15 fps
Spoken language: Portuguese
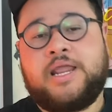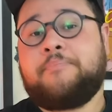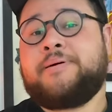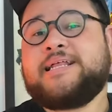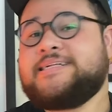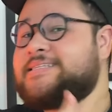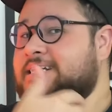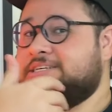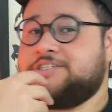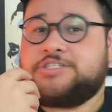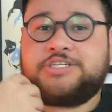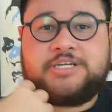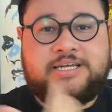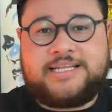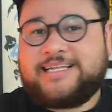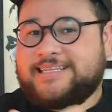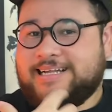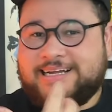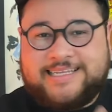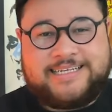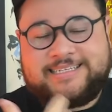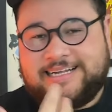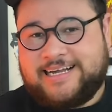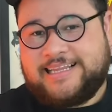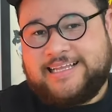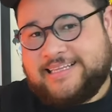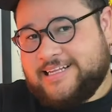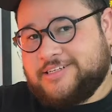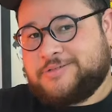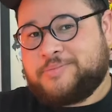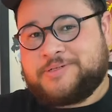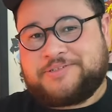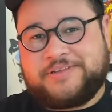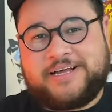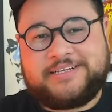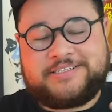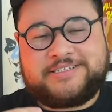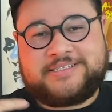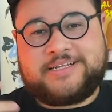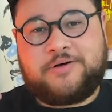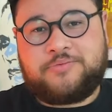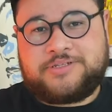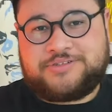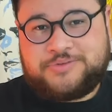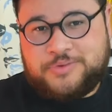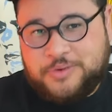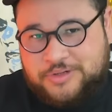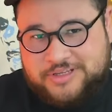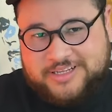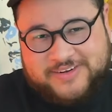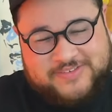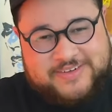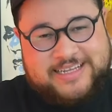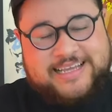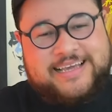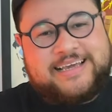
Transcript: E parece que a gente grita, grita, grita e os personagens não escutam.